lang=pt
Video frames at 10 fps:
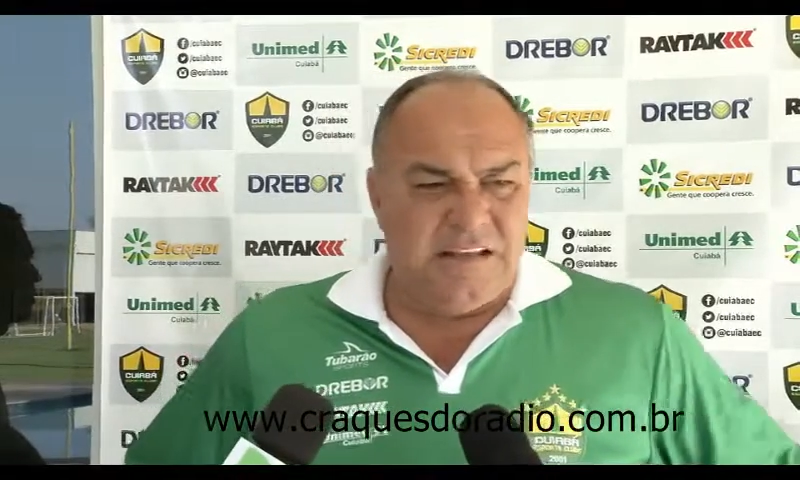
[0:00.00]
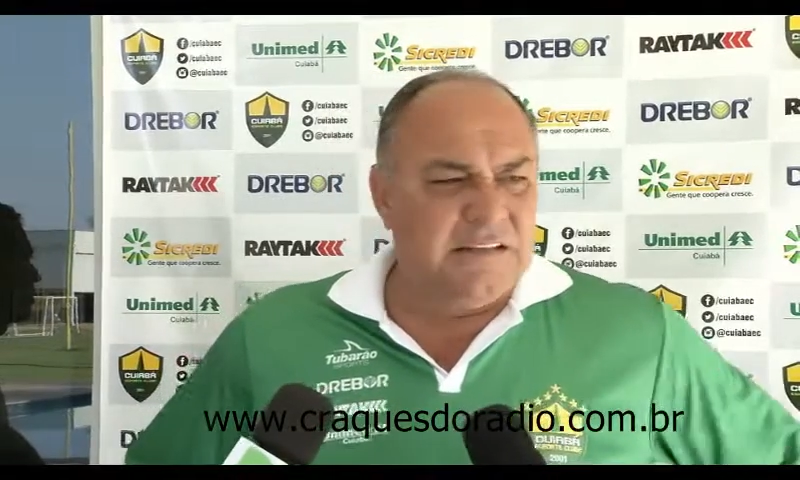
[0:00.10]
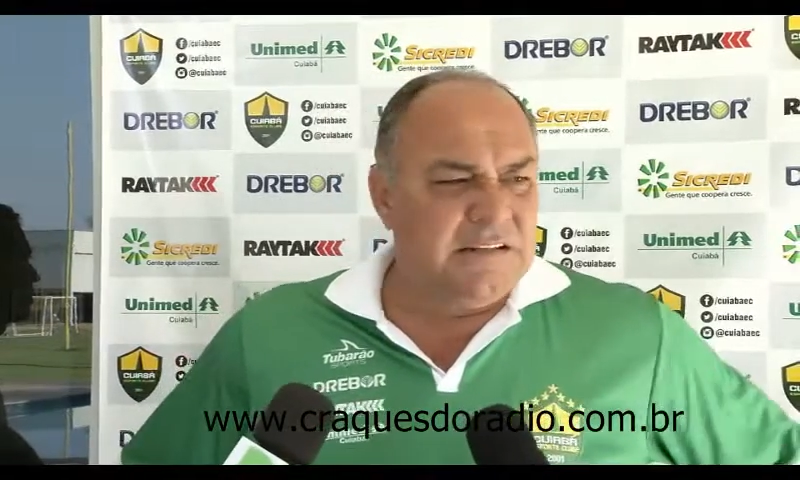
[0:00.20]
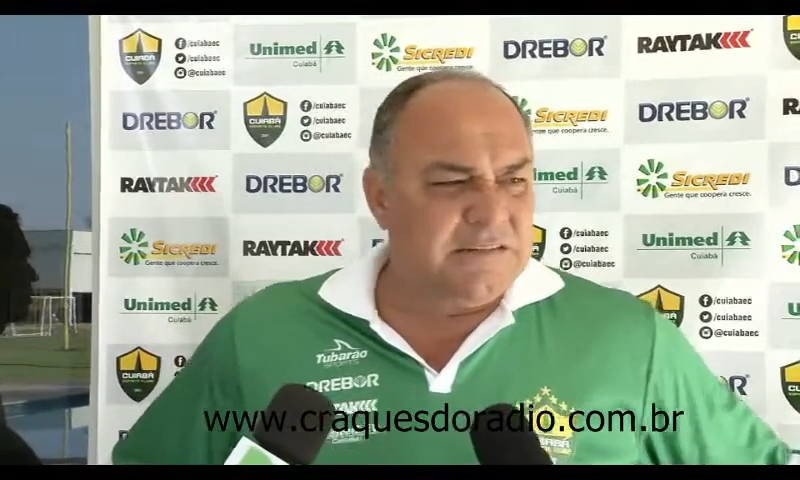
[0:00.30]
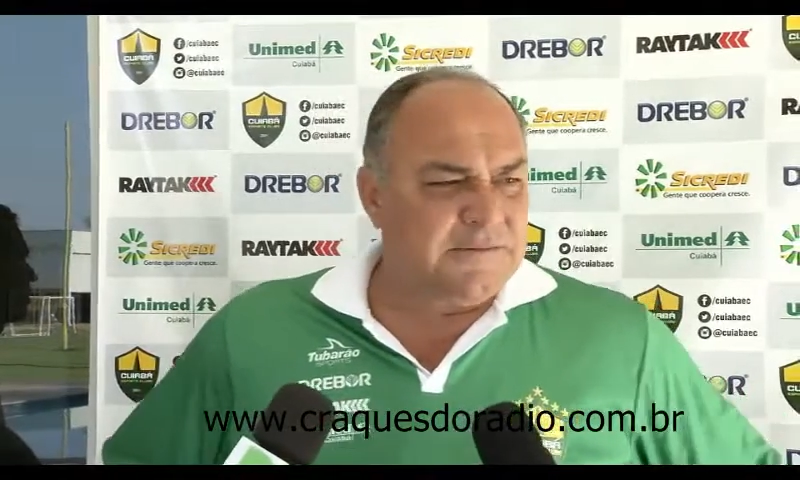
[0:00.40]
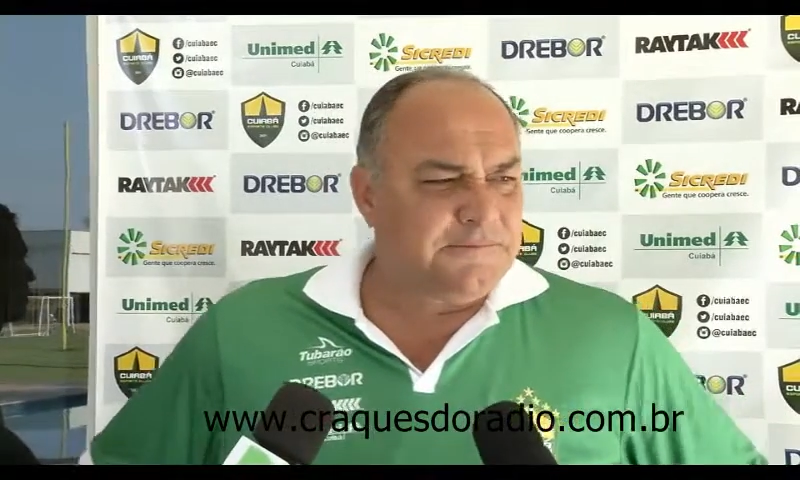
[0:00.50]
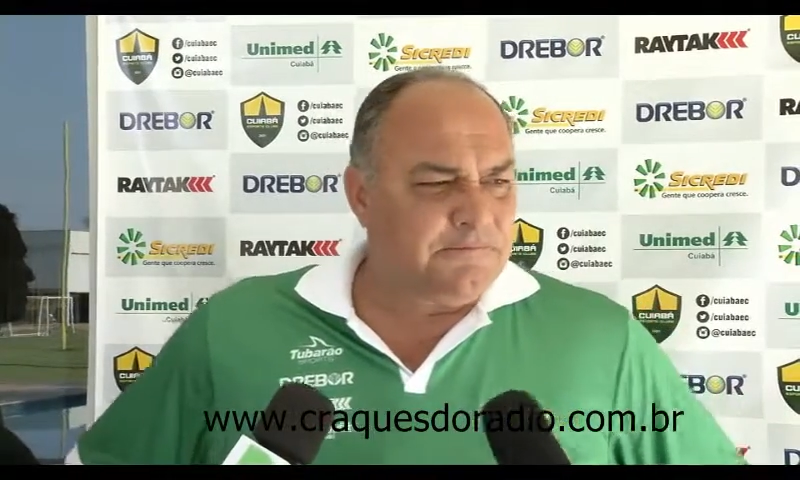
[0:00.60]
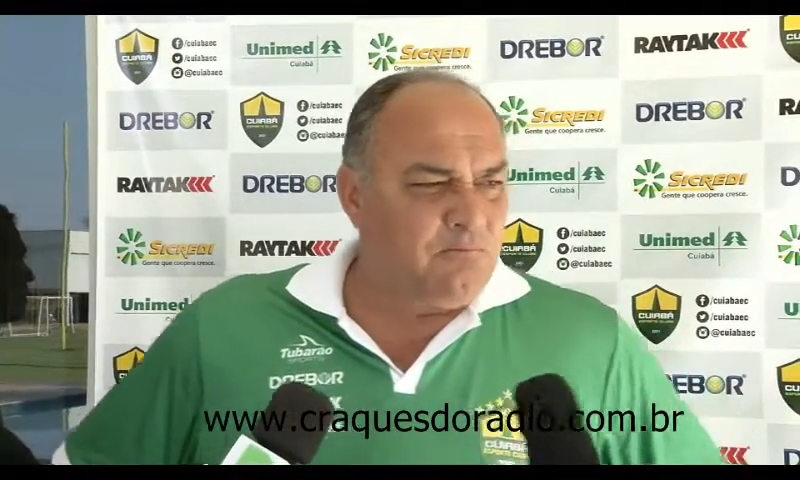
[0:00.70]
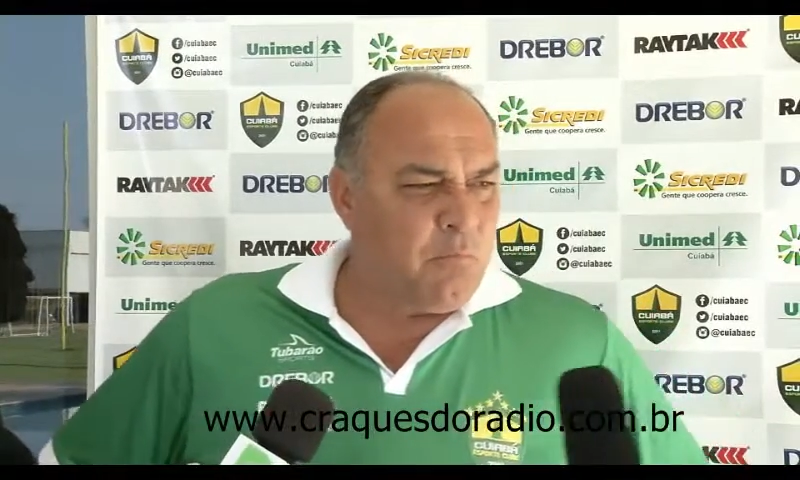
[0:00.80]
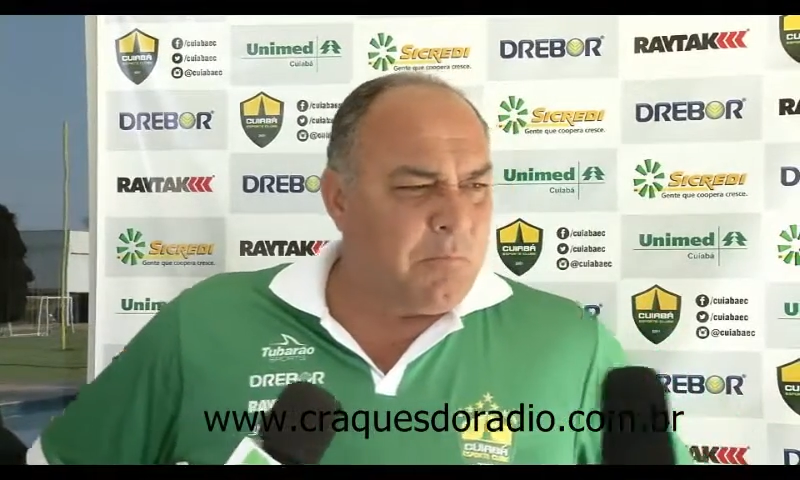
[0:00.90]
deles.
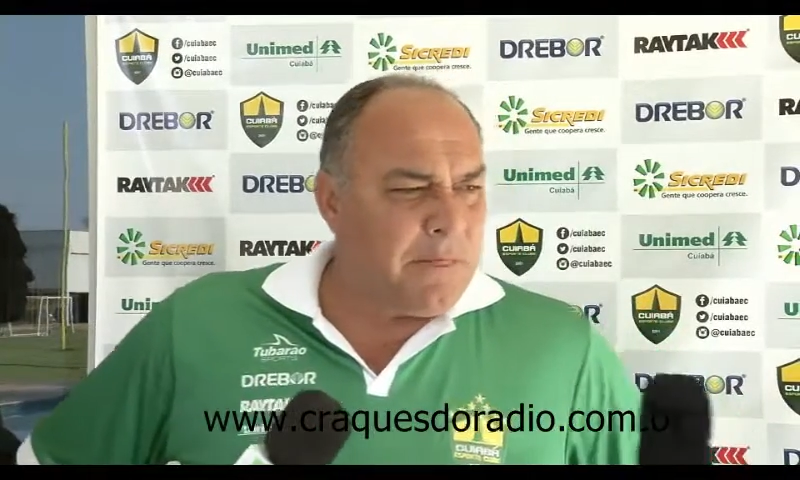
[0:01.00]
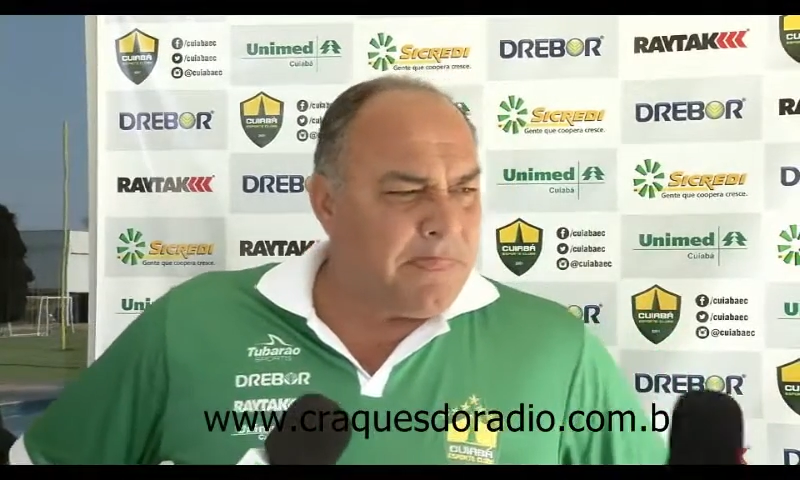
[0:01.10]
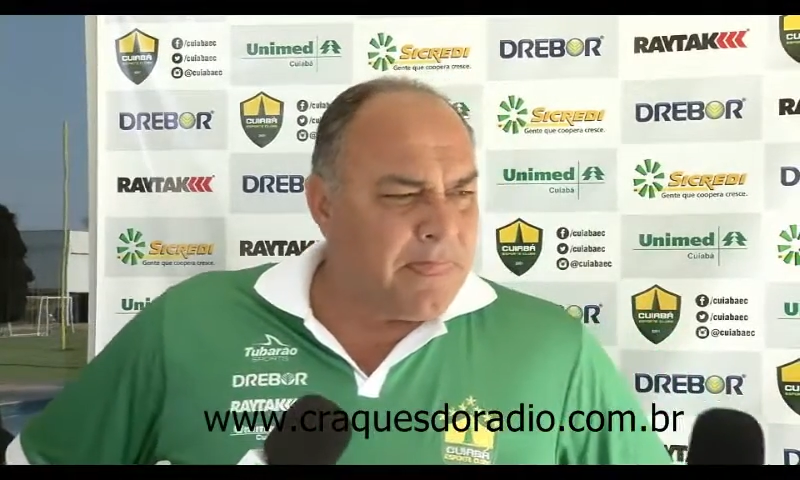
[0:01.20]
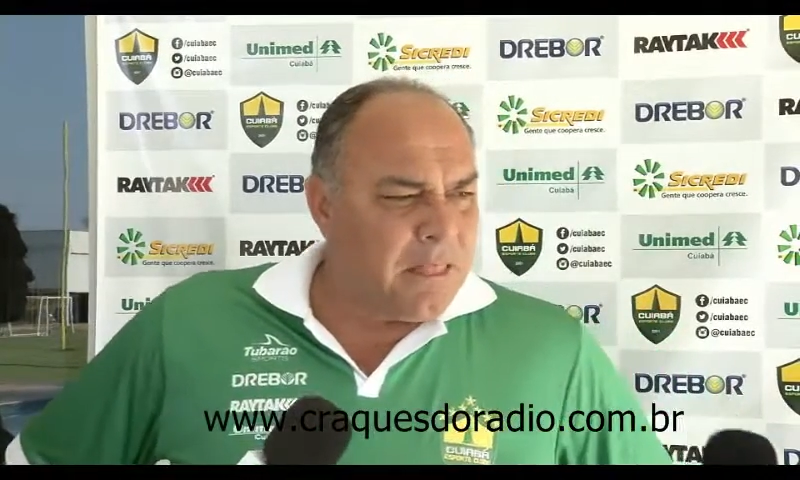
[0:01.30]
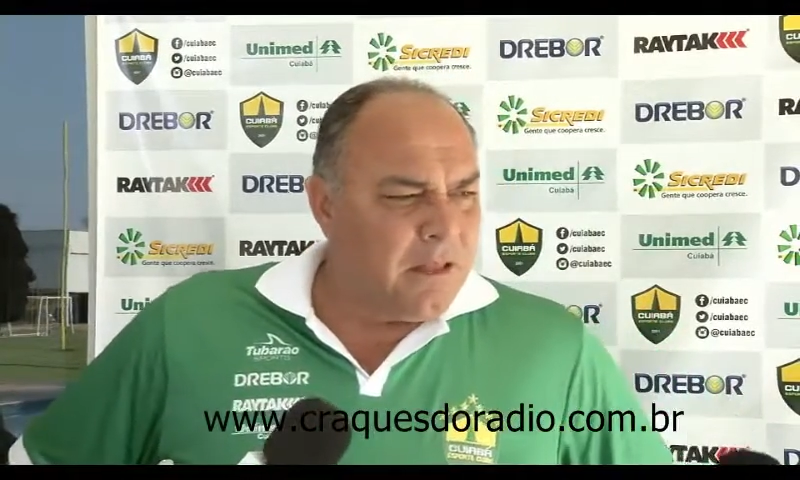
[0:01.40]
Praticamente,